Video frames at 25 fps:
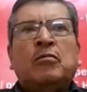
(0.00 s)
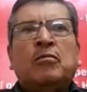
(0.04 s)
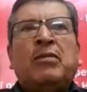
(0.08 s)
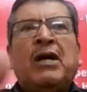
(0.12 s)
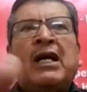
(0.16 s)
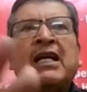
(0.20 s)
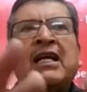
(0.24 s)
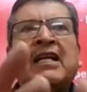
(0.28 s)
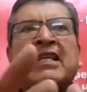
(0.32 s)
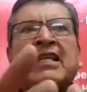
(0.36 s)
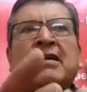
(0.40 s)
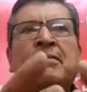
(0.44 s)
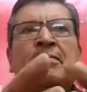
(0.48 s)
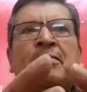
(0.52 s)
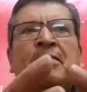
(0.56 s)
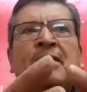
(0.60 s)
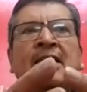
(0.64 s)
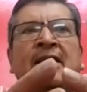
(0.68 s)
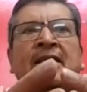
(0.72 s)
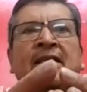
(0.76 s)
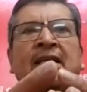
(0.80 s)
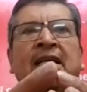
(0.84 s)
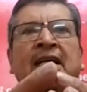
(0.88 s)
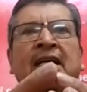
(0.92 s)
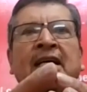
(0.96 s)
para
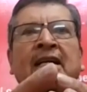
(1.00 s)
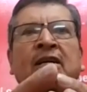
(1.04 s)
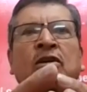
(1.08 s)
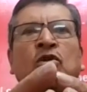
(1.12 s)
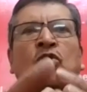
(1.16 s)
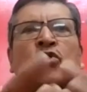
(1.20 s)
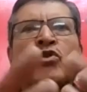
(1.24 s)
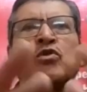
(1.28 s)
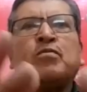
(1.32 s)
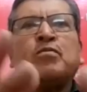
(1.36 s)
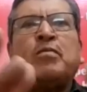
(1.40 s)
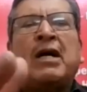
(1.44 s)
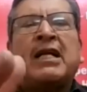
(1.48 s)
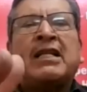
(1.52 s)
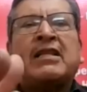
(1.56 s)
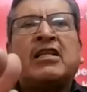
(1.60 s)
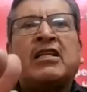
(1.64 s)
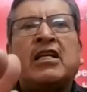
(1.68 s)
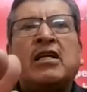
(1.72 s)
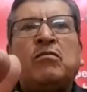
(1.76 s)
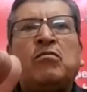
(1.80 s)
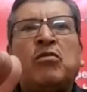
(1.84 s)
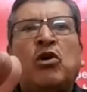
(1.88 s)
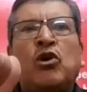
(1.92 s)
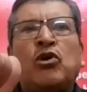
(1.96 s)
defender los
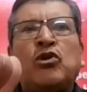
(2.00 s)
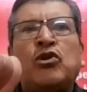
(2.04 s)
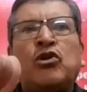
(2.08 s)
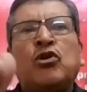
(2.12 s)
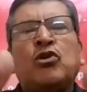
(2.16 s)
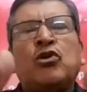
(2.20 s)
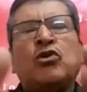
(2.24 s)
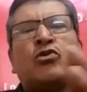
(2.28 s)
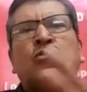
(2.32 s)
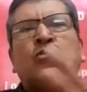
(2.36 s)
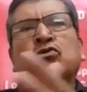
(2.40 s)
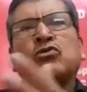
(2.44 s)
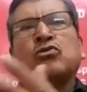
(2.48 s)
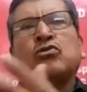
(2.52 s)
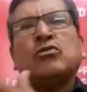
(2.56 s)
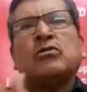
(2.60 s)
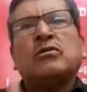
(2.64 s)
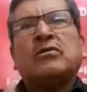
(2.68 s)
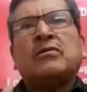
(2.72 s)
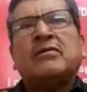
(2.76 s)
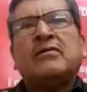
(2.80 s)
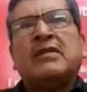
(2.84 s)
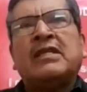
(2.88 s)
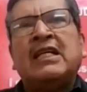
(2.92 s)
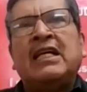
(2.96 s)
patrimonios
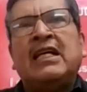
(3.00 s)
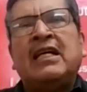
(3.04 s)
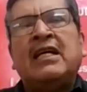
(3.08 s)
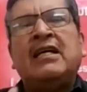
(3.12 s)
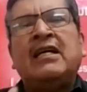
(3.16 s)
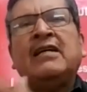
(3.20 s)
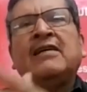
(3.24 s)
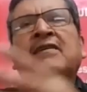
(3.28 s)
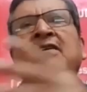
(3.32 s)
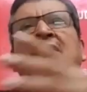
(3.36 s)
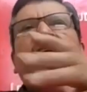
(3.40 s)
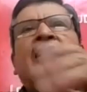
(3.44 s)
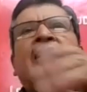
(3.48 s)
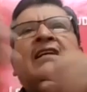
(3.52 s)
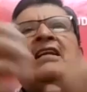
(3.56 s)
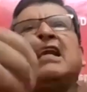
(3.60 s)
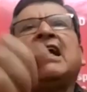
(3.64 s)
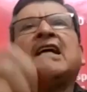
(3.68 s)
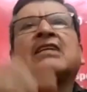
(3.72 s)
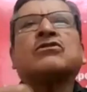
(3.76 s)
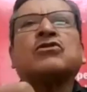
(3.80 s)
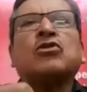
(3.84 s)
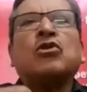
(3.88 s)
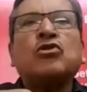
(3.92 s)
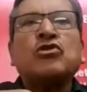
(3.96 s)
de
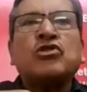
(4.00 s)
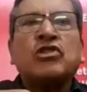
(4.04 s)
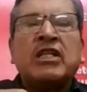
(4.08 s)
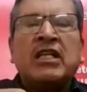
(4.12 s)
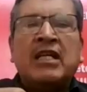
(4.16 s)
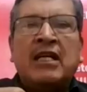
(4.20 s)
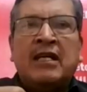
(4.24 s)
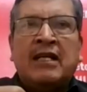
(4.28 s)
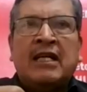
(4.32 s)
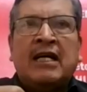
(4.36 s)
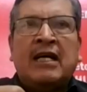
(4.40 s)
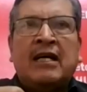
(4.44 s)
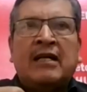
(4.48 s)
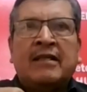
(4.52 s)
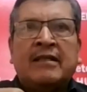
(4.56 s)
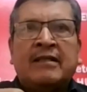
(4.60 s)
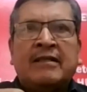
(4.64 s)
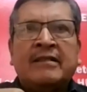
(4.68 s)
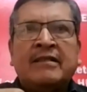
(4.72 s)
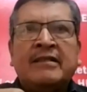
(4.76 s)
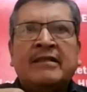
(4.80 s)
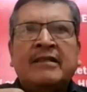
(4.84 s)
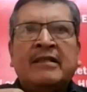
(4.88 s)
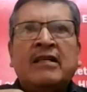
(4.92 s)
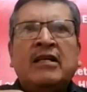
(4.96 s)
la sociedad,
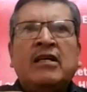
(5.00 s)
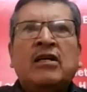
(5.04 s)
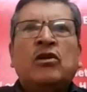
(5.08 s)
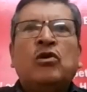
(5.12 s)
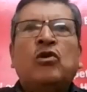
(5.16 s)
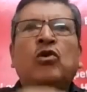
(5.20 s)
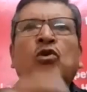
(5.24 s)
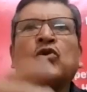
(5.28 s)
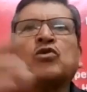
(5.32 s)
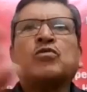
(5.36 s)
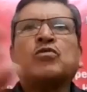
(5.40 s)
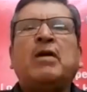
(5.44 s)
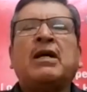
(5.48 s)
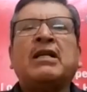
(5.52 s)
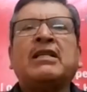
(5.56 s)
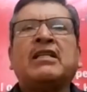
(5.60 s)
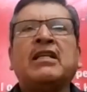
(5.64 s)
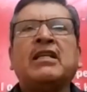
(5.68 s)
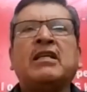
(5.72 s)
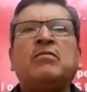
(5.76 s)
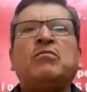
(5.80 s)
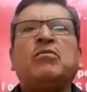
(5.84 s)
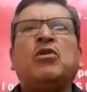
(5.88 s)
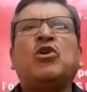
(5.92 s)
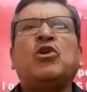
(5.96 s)
los
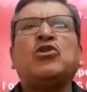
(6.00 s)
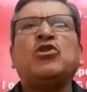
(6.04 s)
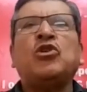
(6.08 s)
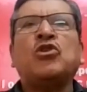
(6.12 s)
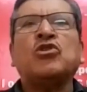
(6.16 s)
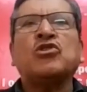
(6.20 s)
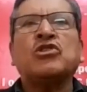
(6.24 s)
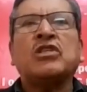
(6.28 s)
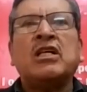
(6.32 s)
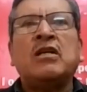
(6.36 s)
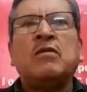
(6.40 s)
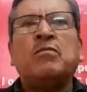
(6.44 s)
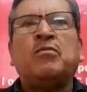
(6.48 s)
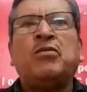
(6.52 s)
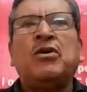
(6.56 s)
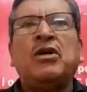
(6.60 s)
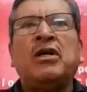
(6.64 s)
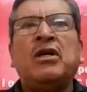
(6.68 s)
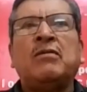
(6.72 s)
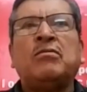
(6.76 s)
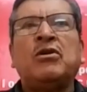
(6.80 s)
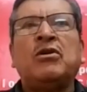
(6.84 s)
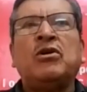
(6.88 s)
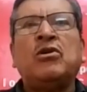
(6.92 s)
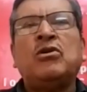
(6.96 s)
patrimonios del
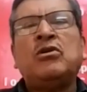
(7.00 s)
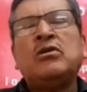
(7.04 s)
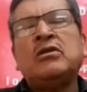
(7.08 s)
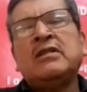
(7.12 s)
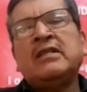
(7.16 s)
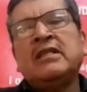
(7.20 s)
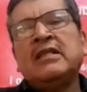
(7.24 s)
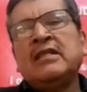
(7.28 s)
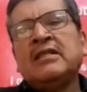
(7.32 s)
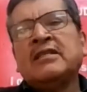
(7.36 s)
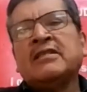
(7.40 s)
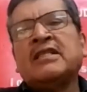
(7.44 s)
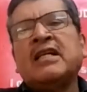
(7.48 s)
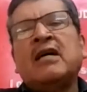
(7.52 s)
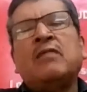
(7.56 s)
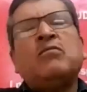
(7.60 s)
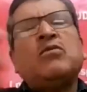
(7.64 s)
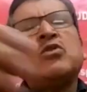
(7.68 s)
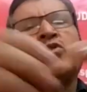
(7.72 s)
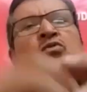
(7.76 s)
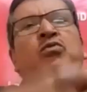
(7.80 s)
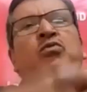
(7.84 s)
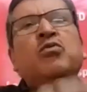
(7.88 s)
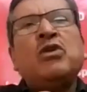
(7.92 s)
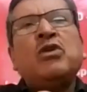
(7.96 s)
pueblo,
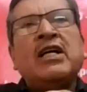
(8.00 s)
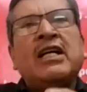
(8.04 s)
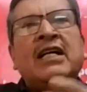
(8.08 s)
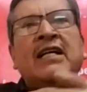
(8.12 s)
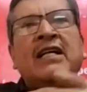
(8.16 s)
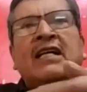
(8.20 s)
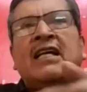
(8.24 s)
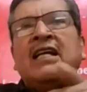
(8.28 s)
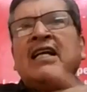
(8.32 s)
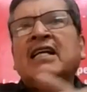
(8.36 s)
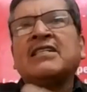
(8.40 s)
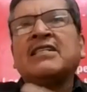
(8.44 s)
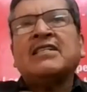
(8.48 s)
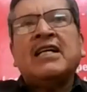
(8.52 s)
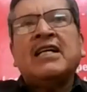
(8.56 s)
estamos fuera de la